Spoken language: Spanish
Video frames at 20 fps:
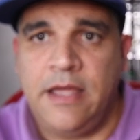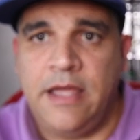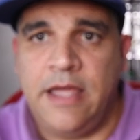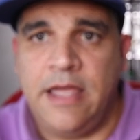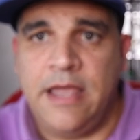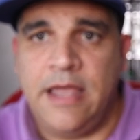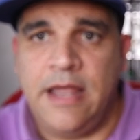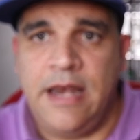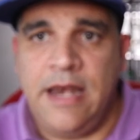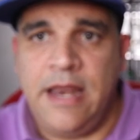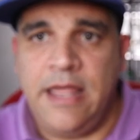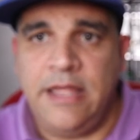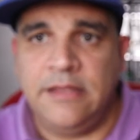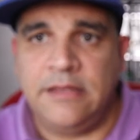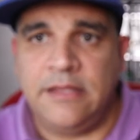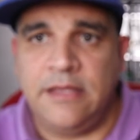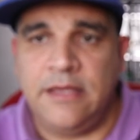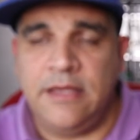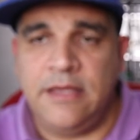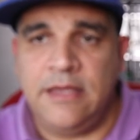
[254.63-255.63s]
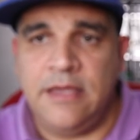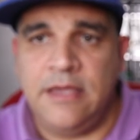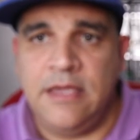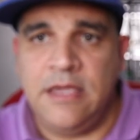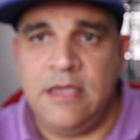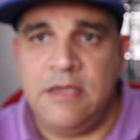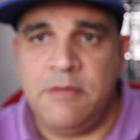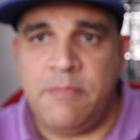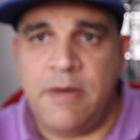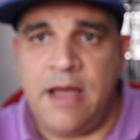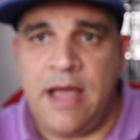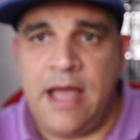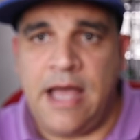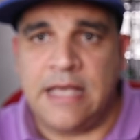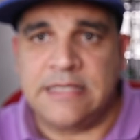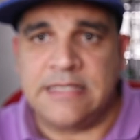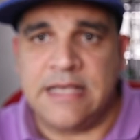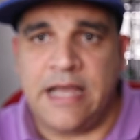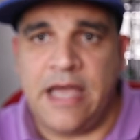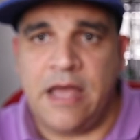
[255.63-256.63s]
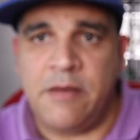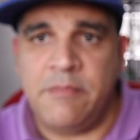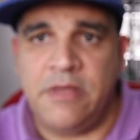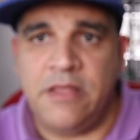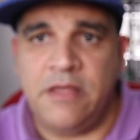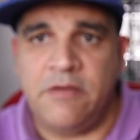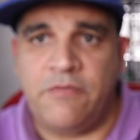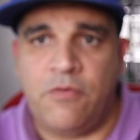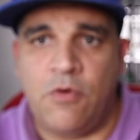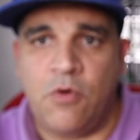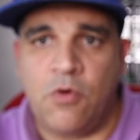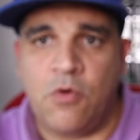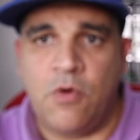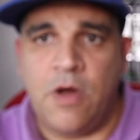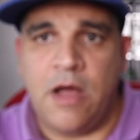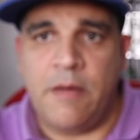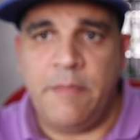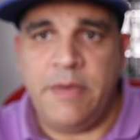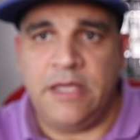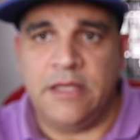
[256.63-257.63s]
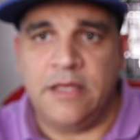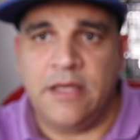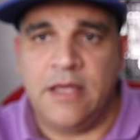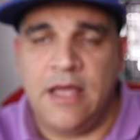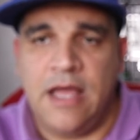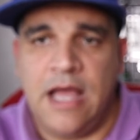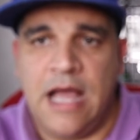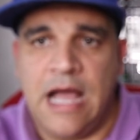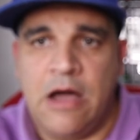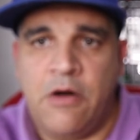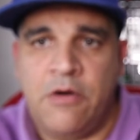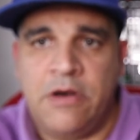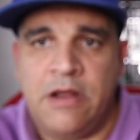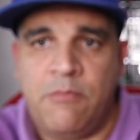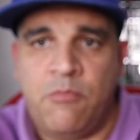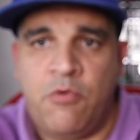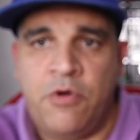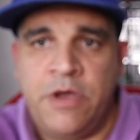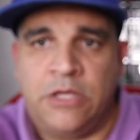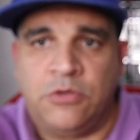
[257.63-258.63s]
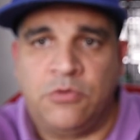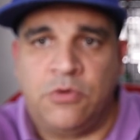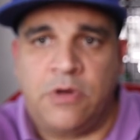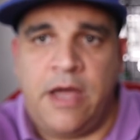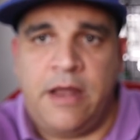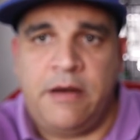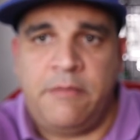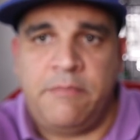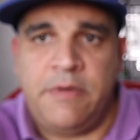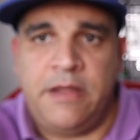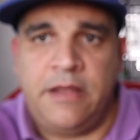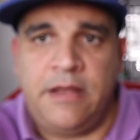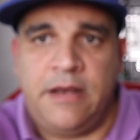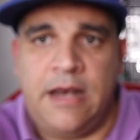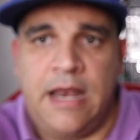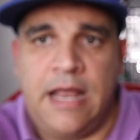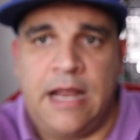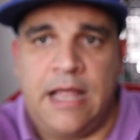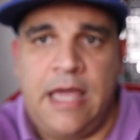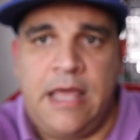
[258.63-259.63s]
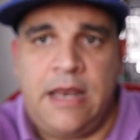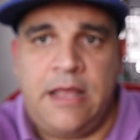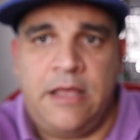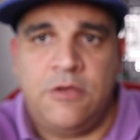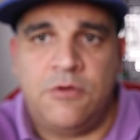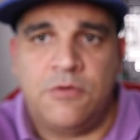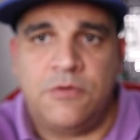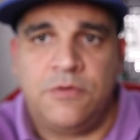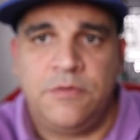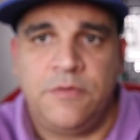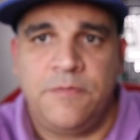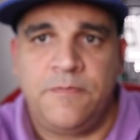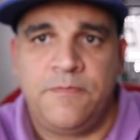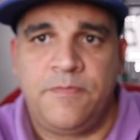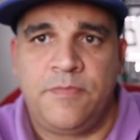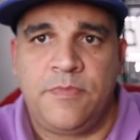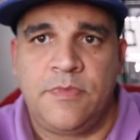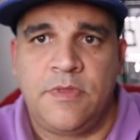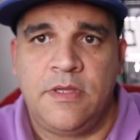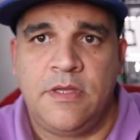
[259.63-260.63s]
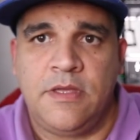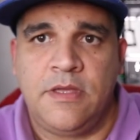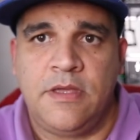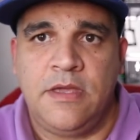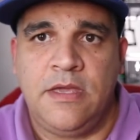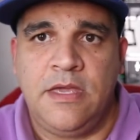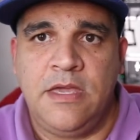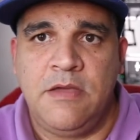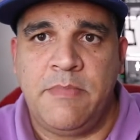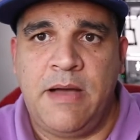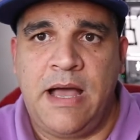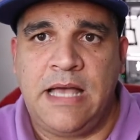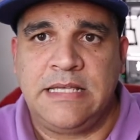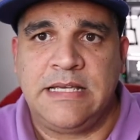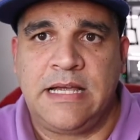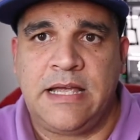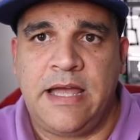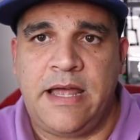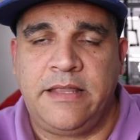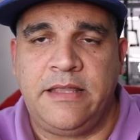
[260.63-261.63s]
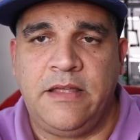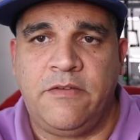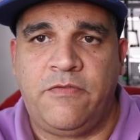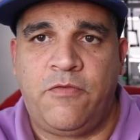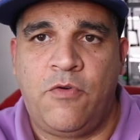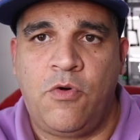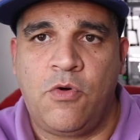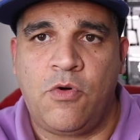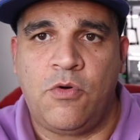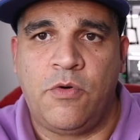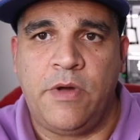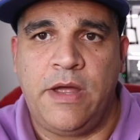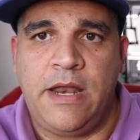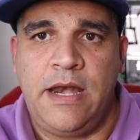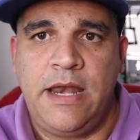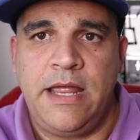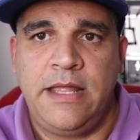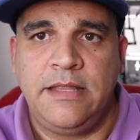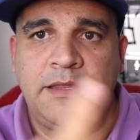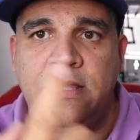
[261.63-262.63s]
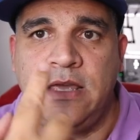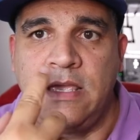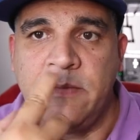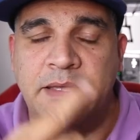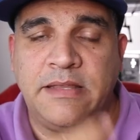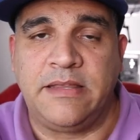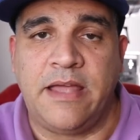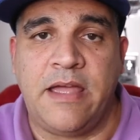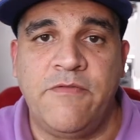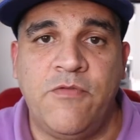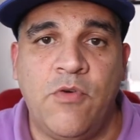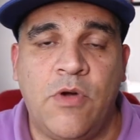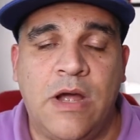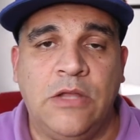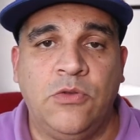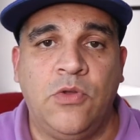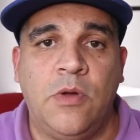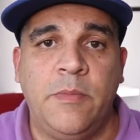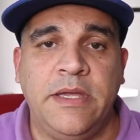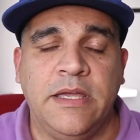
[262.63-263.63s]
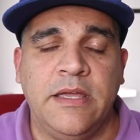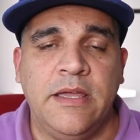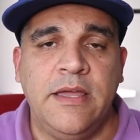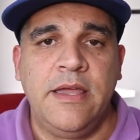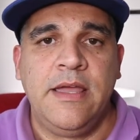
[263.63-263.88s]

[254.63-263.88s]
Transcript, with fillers: en el lente y va a sacarme de foco a mí. Ahora voy a tocarme la cara yo y va a sacar de foco el lente y me está enfocando a mí.